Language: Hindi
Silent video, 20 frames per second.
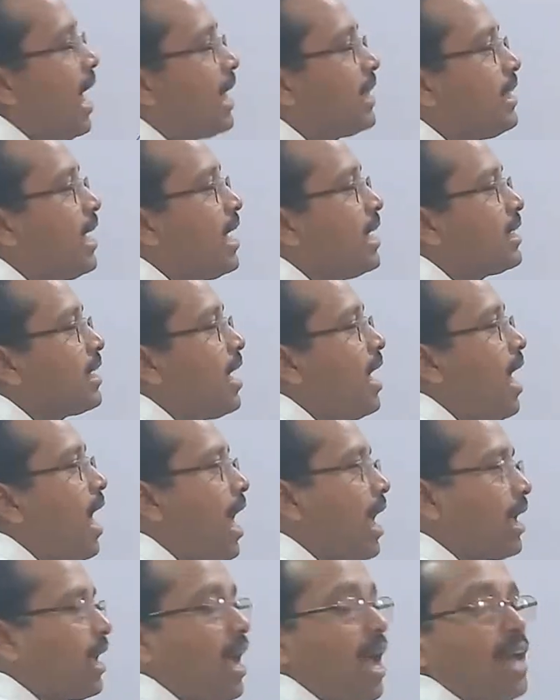के आधार का
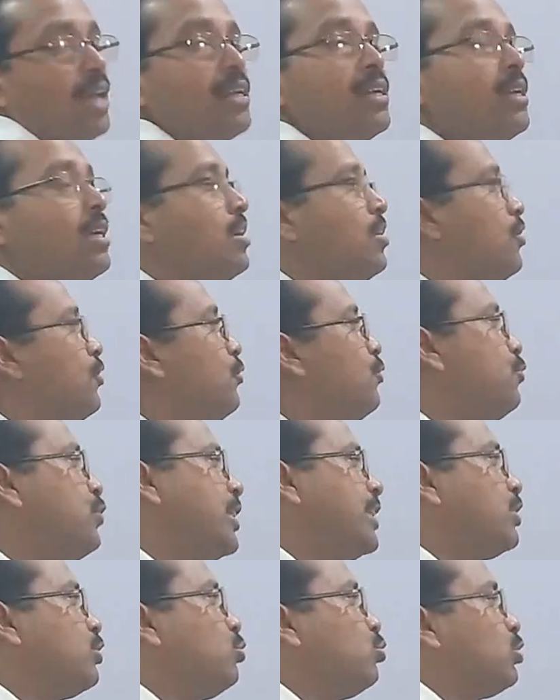आकार
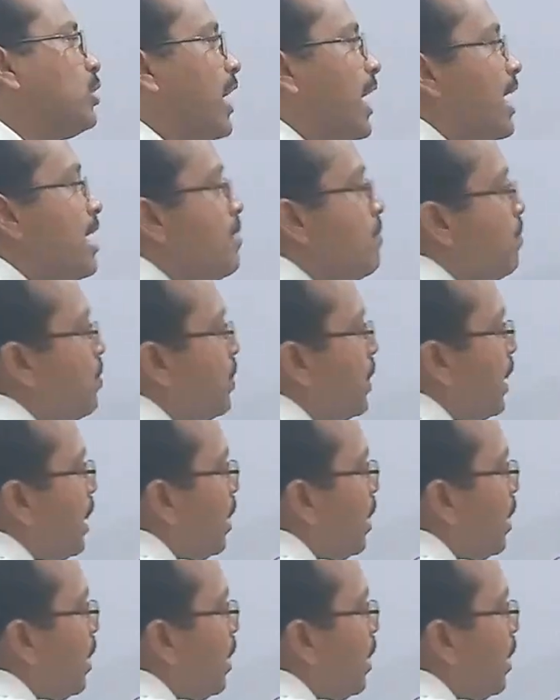वृत्त होता है